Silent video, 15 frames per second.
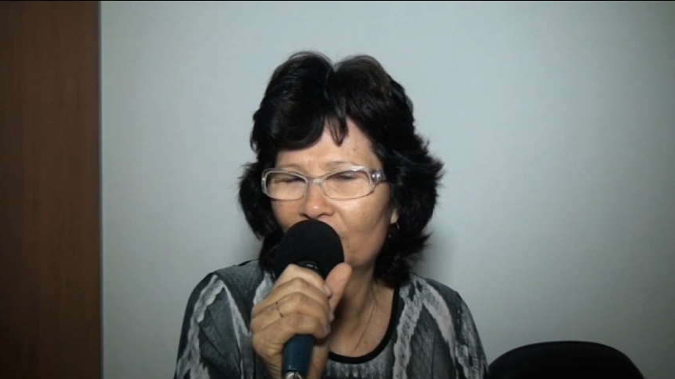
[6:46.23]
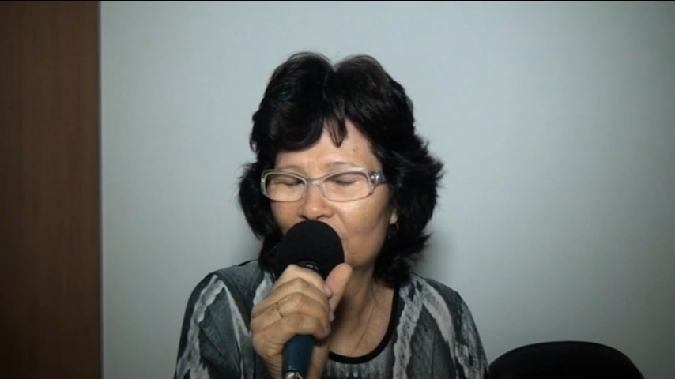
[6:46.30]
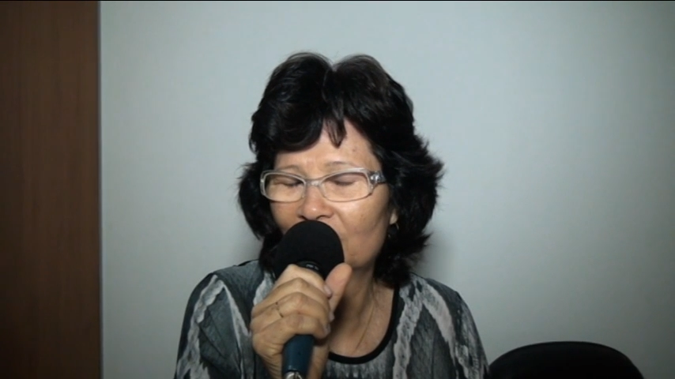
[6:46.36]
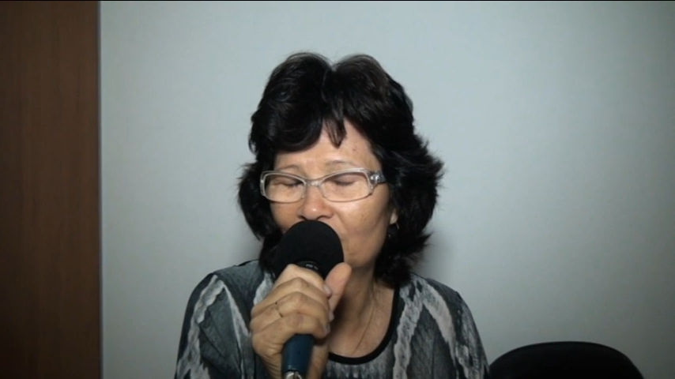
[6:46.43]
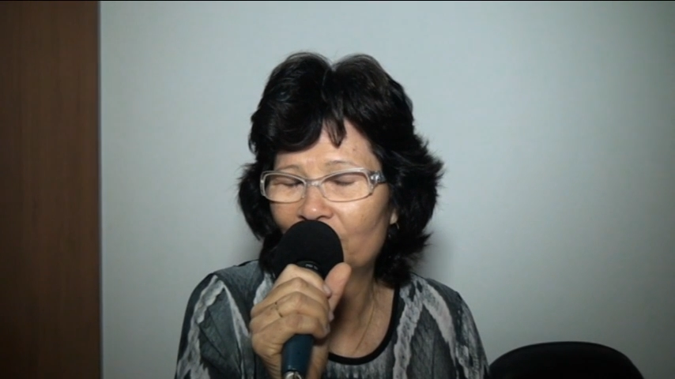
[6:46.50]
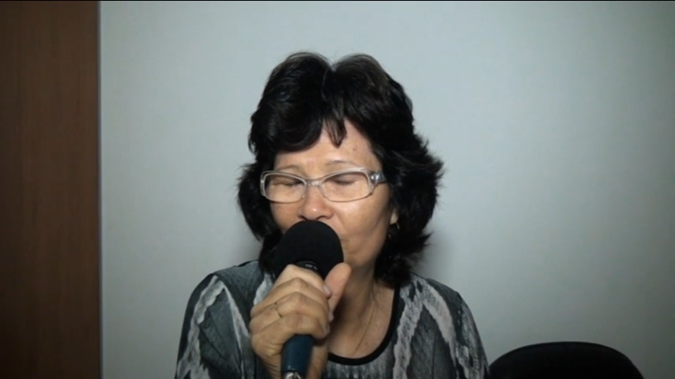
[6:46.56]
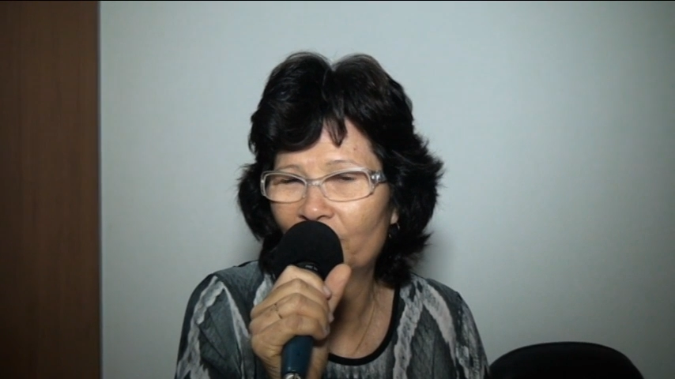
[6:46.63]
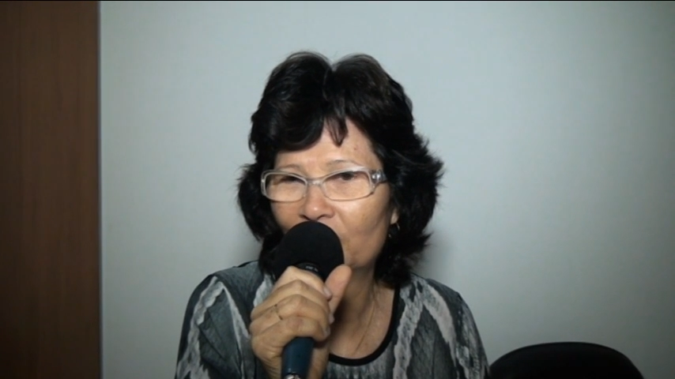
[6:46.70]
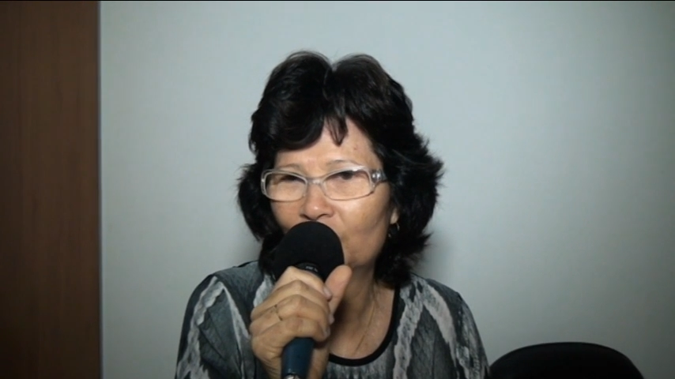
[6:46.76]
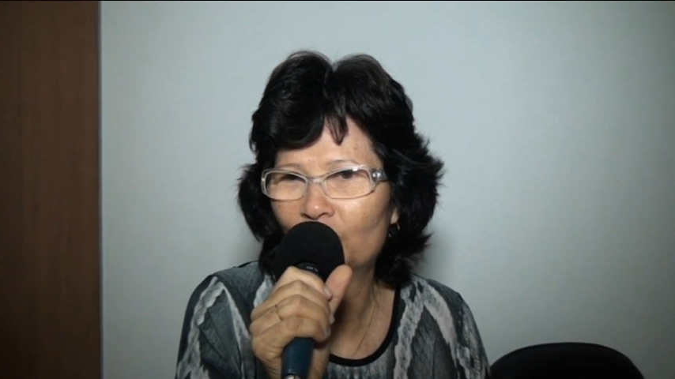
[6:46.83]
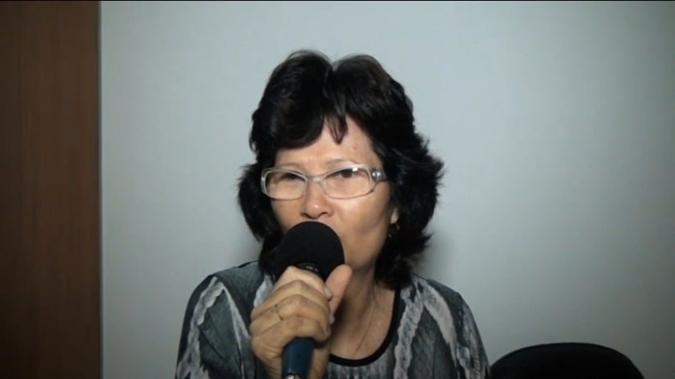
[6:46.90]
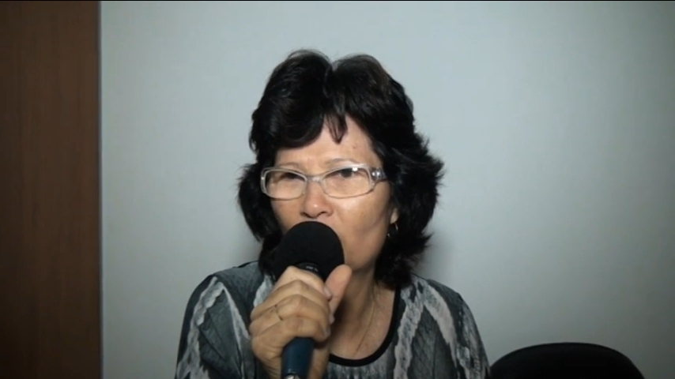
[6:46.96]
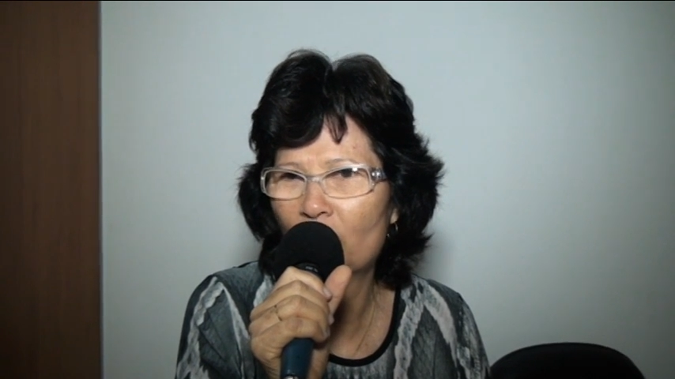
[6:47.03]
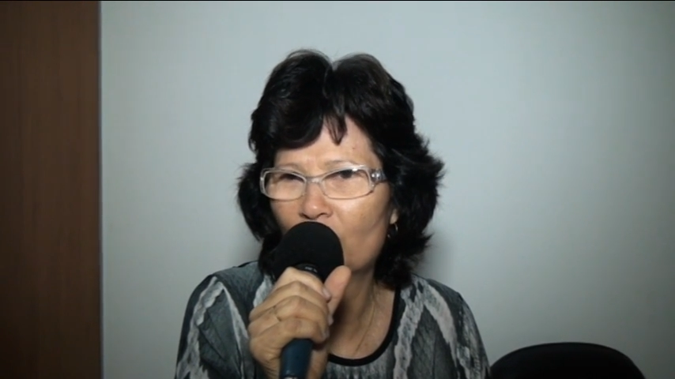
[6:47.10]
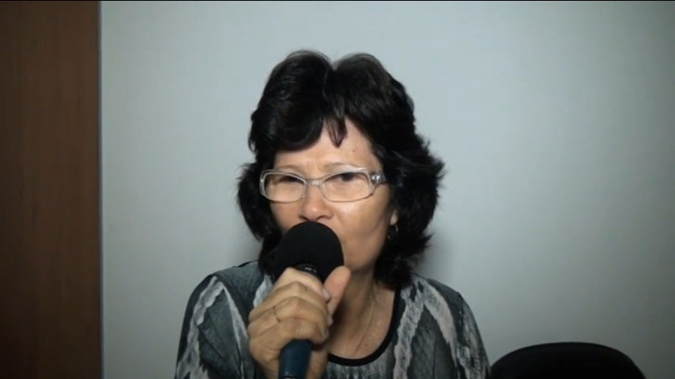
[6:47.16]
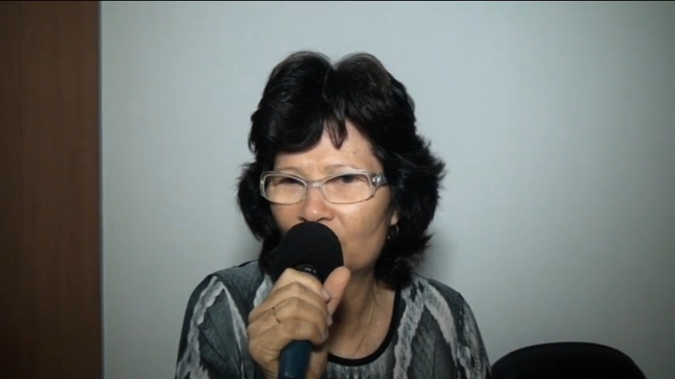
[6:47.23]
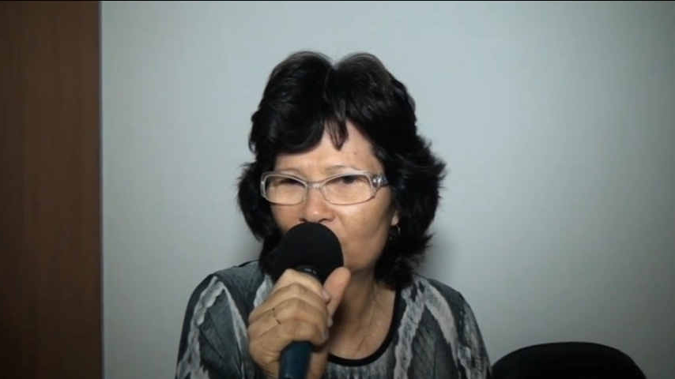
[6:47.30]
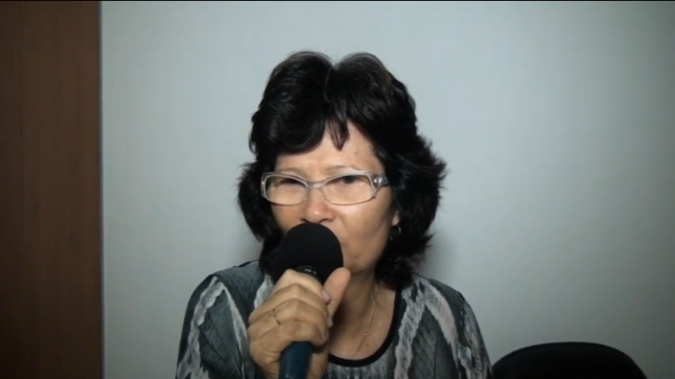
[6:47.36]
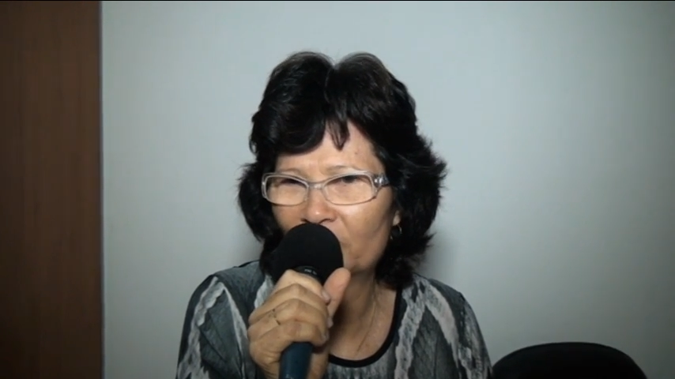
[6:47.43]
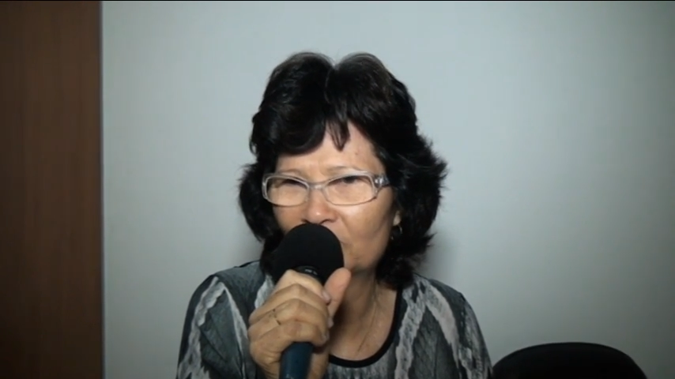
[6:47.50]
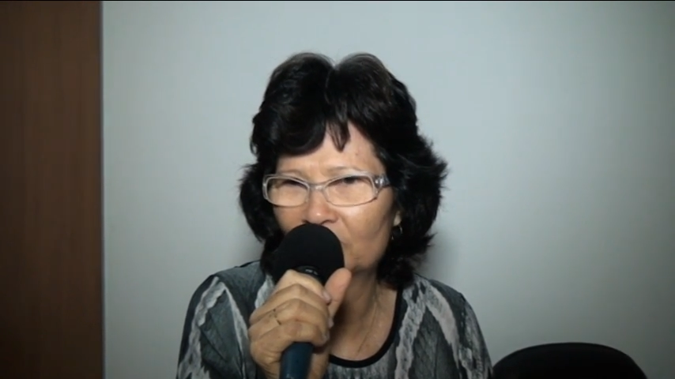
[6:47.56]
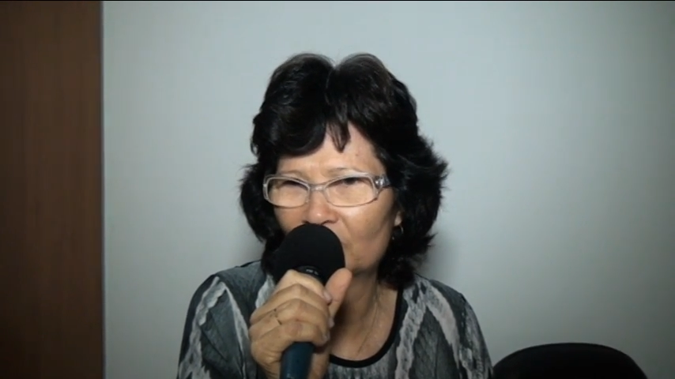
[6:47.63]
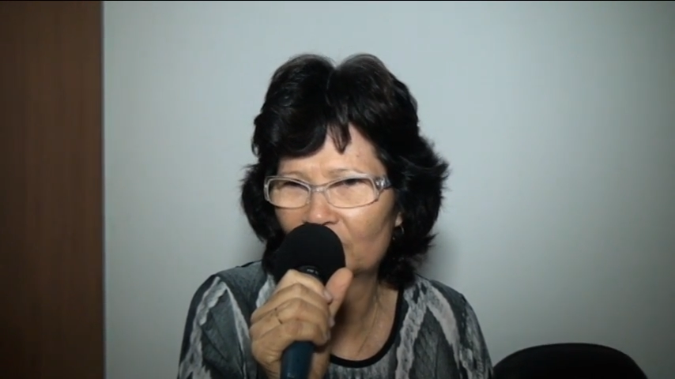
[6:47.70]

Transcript: tem, feito muito pelo